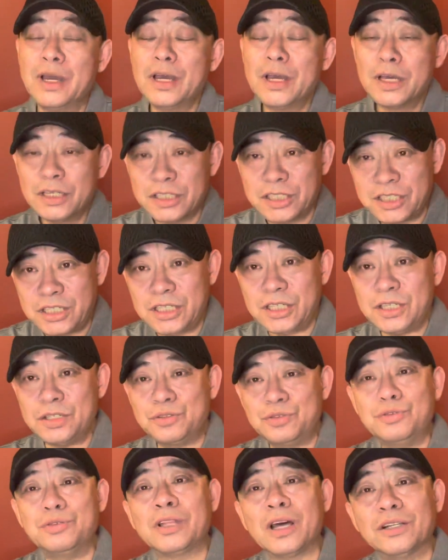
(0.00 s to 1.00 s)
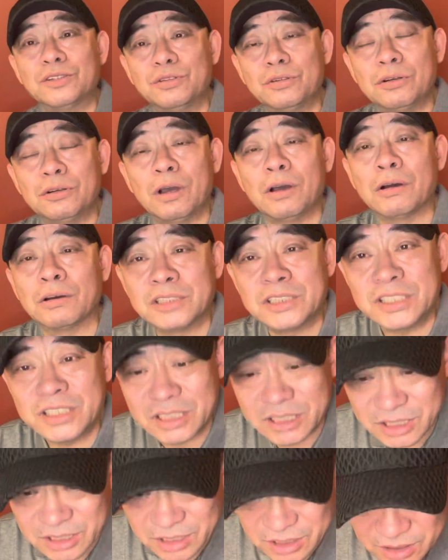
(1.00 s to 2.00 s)
戏剧它就要有
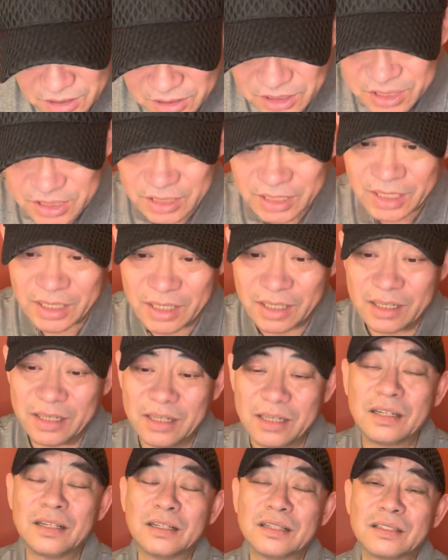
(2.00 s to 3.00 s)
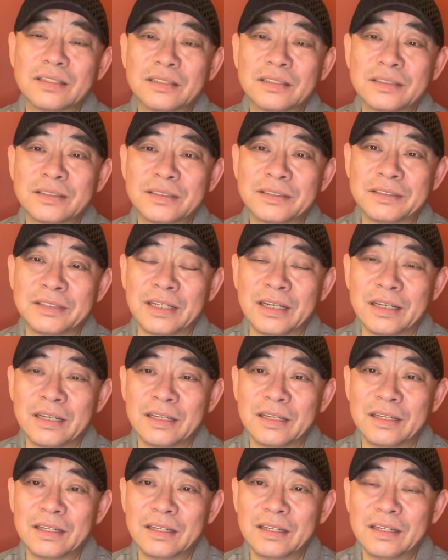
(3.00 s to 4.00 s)
情节，是不是？
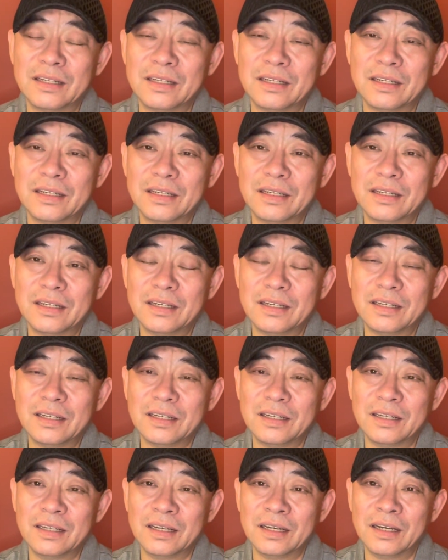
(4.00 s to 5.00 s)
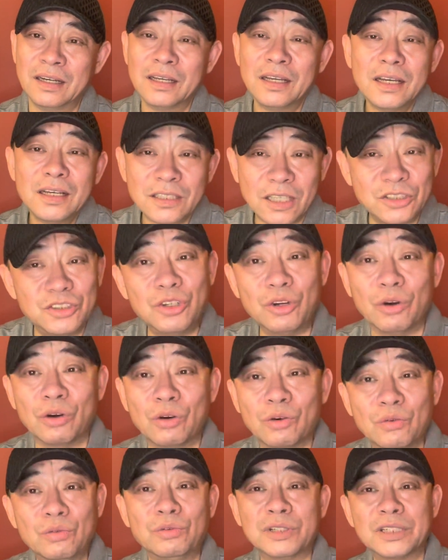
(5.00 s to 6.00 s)
啊，它就要
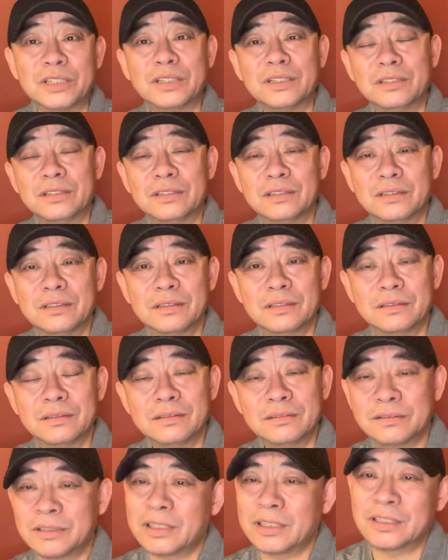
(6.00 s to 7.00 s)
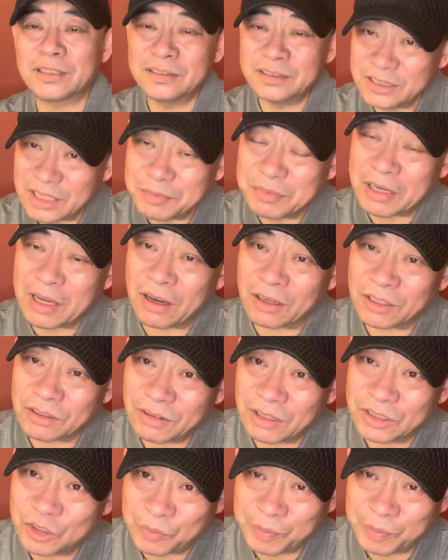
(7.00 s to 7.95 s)
故事。那它你这么搞的话，你就